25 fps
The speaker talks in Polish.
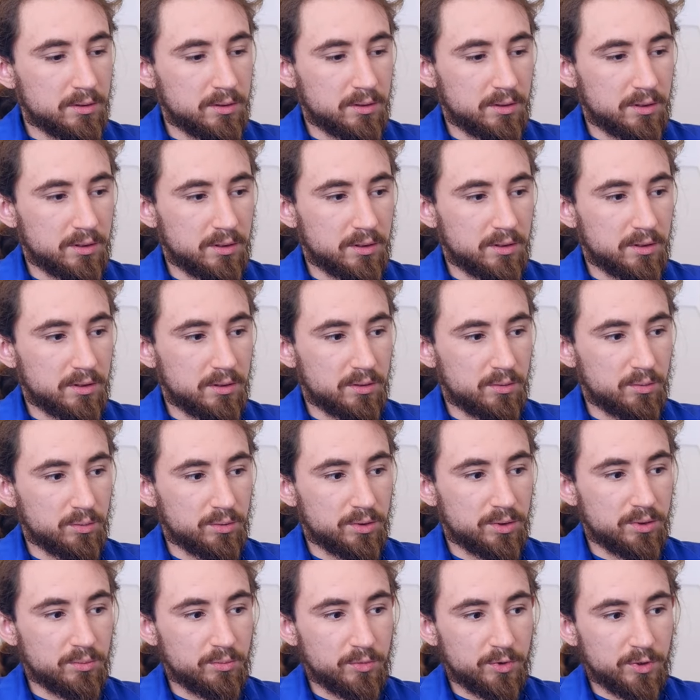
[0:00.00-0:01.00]
e,
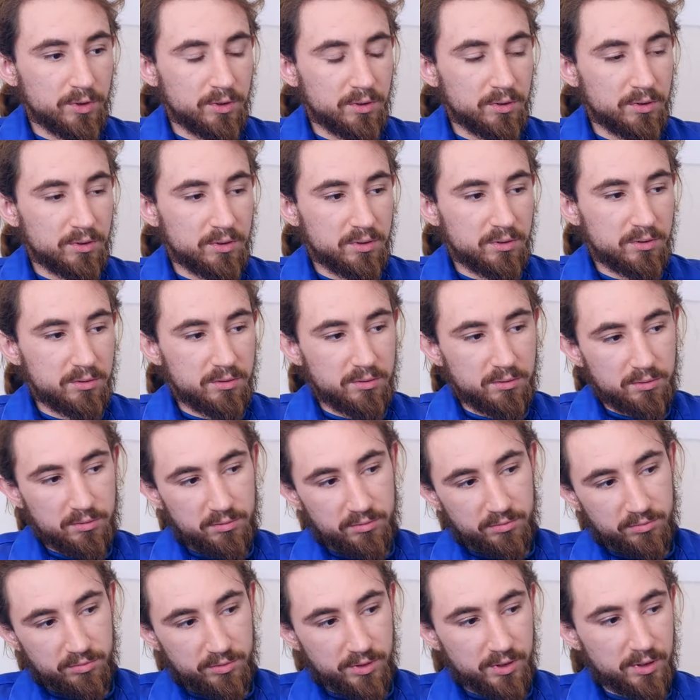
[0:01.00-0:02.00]
utrzymując
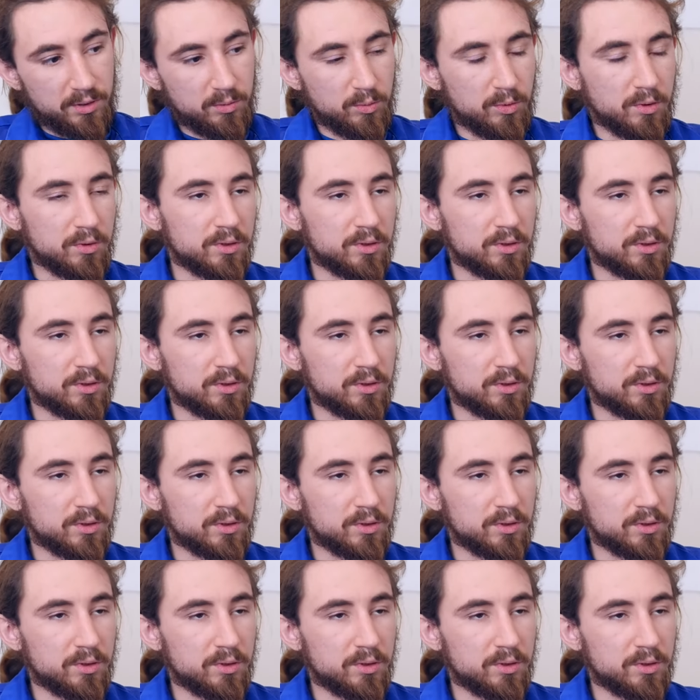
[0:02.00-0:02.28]
w nich